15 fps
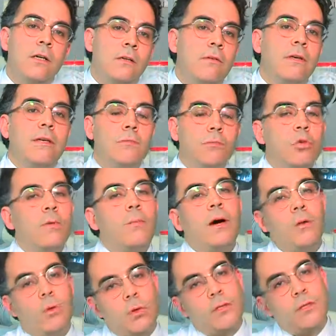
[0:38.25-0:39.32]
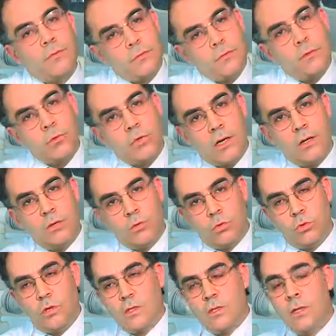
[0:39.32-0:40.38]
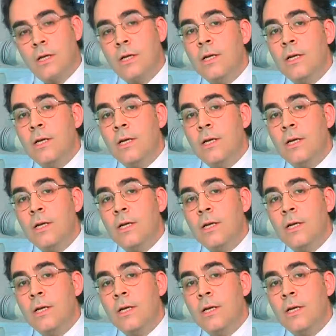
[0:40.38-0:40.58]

ve buna bağlı olarak da filmden uzak duracağız.